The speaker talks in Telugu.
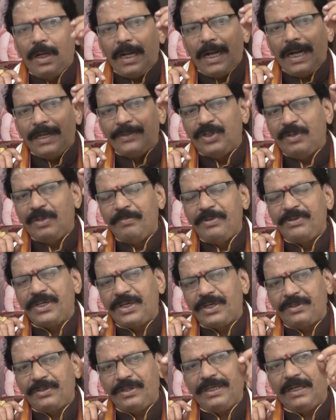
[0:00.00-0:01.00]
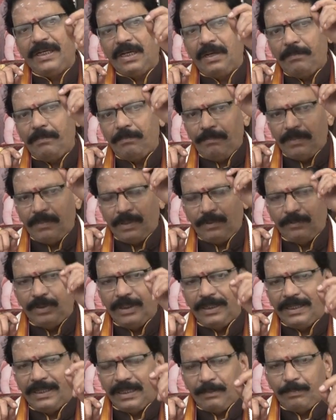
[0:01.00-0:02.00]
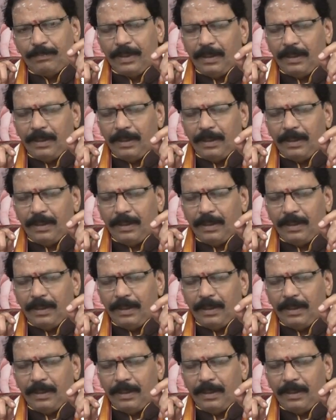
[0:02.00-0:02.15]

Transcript: ఆ జమ్మి చెట్టు దగ్గర మనం దగ్గర